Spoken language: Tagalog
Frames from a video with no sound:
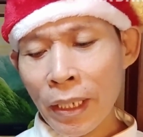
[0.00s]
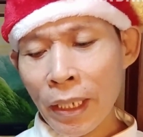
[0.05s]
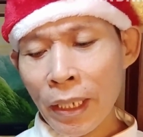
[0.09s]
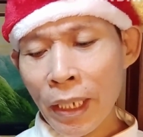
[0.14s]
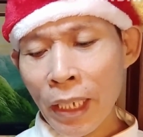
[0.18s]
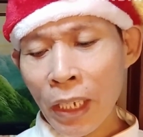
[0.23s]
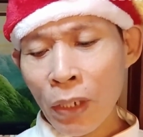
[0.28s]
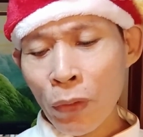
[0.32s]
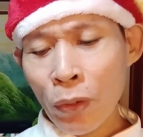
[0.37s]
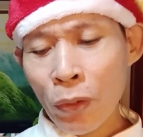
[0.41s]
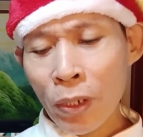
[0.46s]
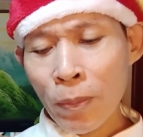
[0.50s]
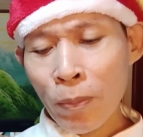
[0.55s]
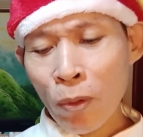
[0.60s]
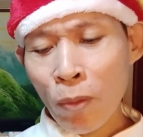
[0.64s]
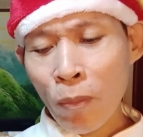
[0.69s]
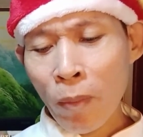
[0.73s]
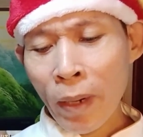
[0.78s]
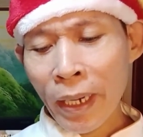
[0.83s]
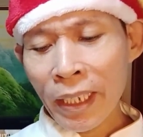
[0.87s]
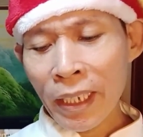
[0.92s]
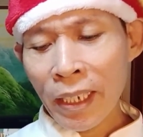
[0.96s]
liquid po
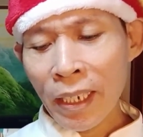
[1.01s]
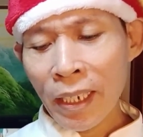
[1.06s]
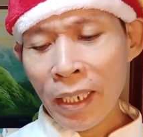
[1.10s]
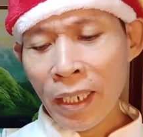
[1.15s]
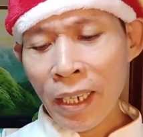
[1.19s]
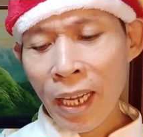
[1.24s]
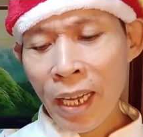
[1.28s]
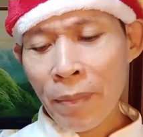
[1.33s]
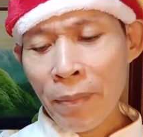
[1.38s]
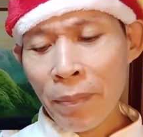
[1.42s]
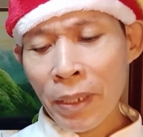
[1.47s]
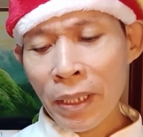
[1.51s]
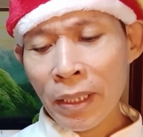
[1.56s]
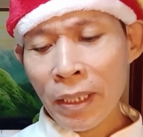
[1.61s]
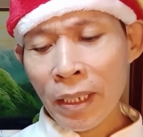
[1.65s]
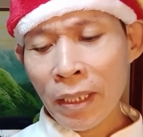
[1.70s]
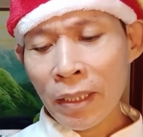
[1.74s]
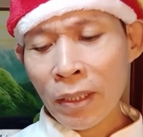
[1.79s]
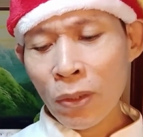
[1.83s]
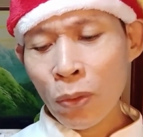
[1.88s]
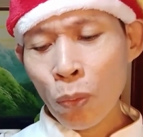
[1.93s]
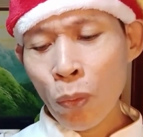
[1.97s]
ba ang ginagamit
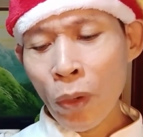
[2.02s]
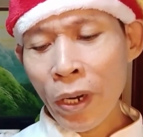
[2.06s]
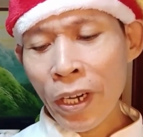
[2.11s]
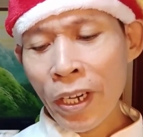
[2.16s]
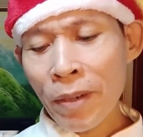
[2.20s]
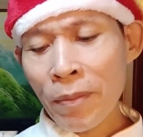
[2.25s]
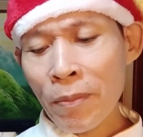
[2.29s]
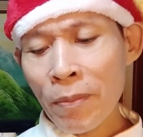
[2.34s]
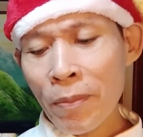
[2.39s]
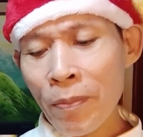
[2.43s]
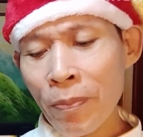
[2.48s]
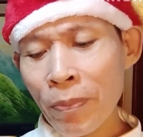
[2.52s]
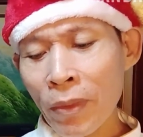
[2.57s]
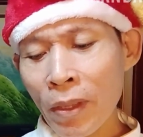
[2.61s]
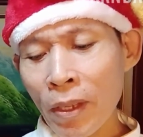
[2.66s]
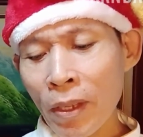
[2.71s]
at warm